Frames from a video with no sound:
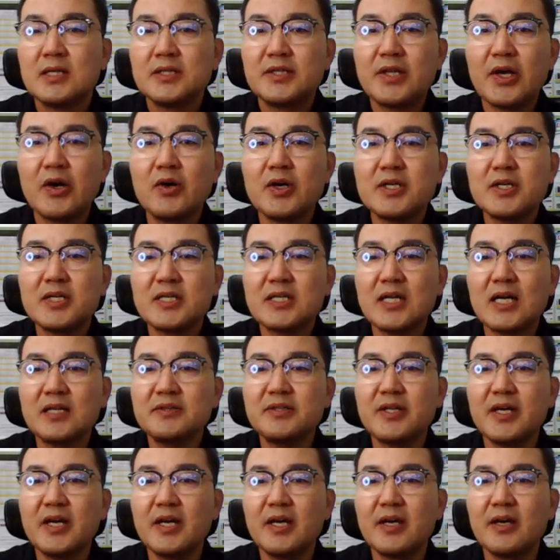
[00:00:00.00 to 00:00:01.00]
되어 있긴
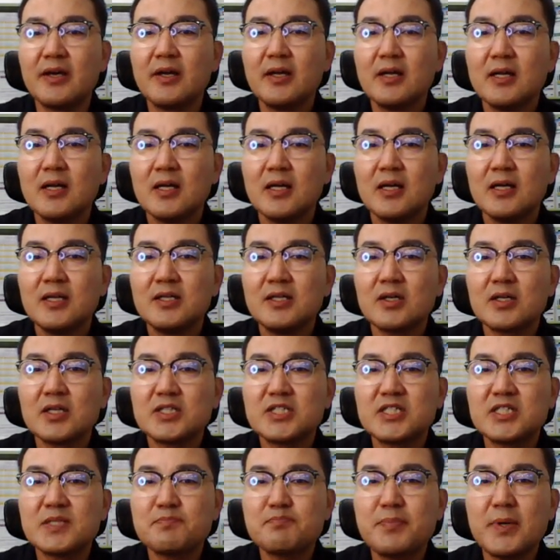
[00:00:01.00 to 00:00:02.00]
한데
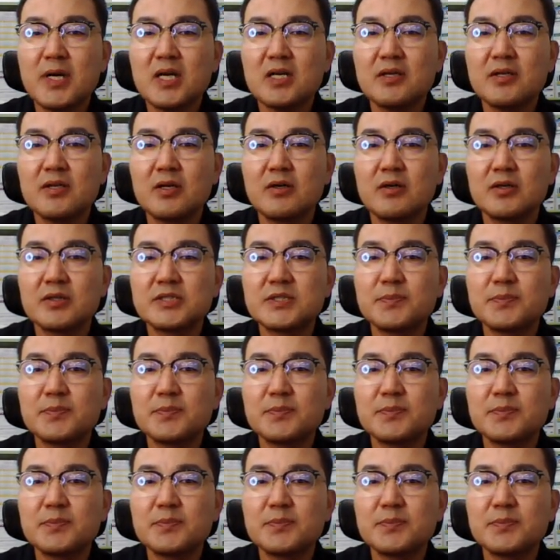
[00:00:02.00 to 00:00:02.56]
이렇게 집박형,